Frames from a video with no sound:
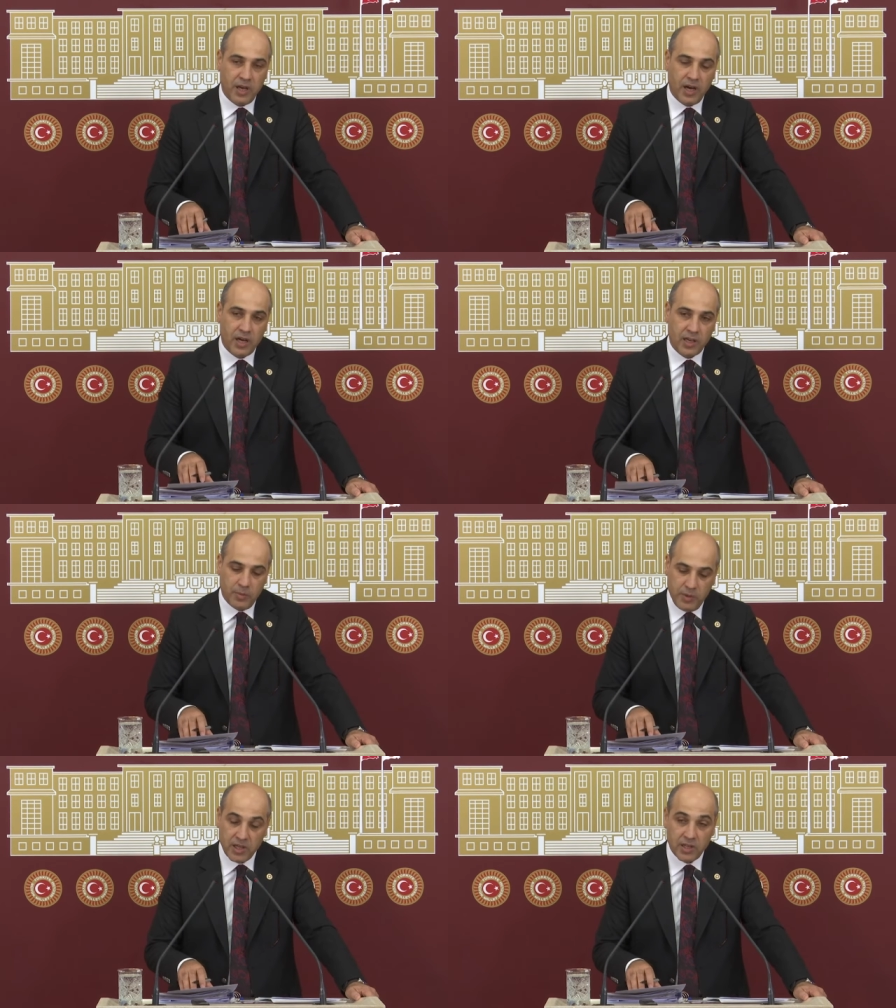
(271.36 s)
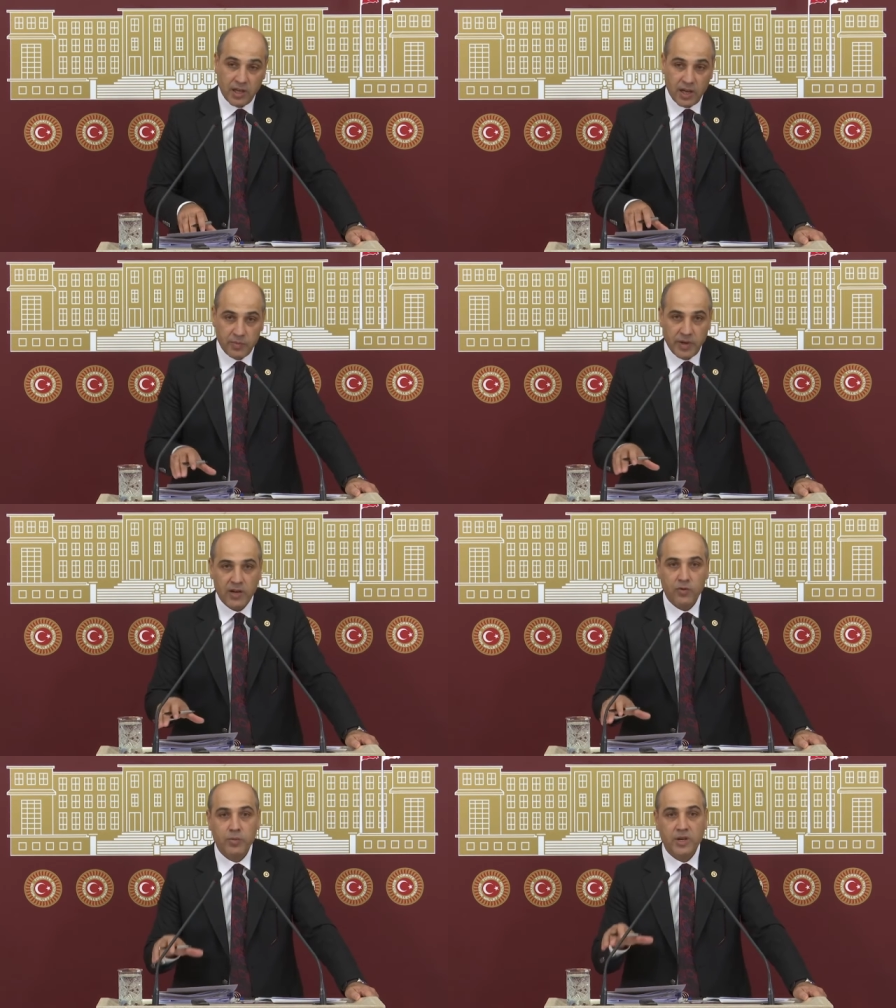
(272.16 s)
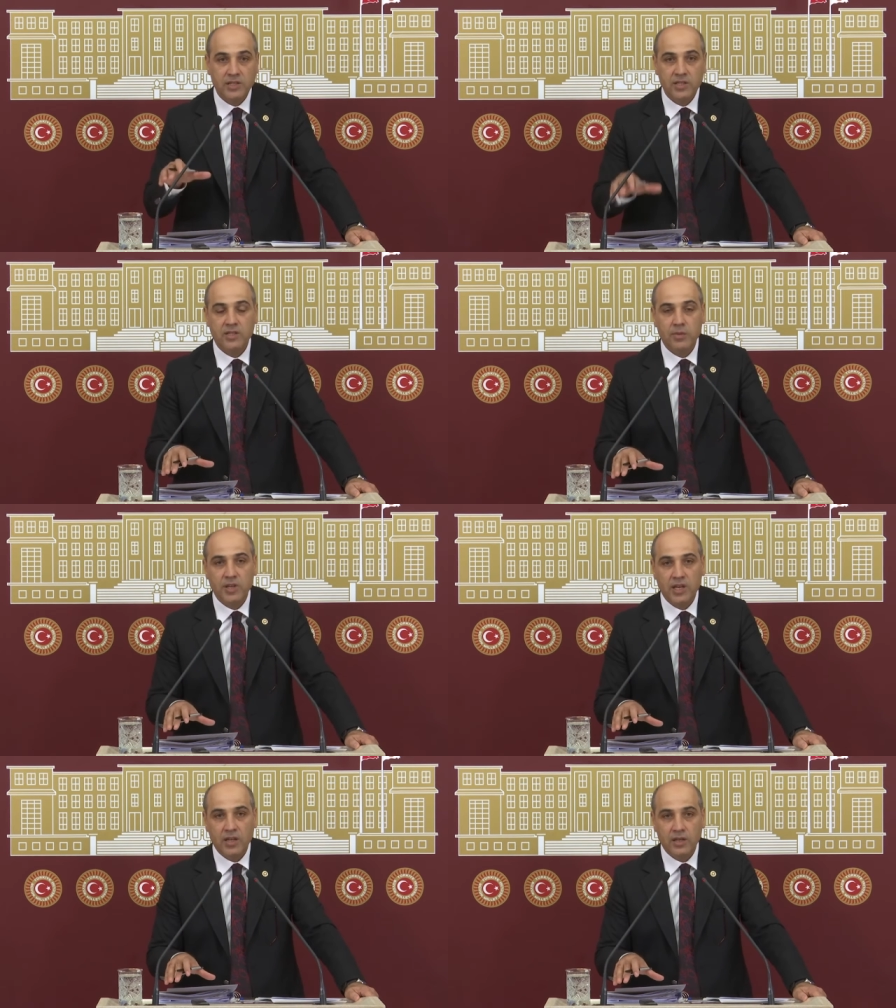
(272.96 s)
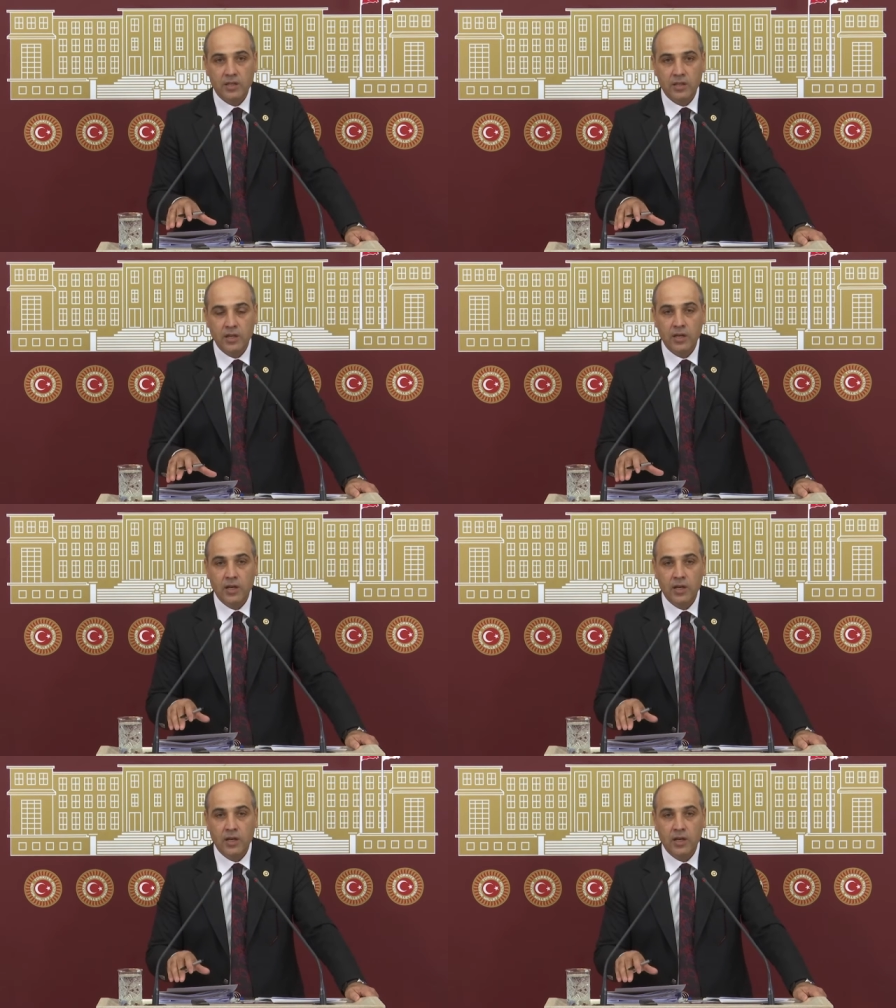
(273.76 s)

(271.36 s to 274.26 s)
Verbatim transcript: AKP iktidarı performans sistemini getirdi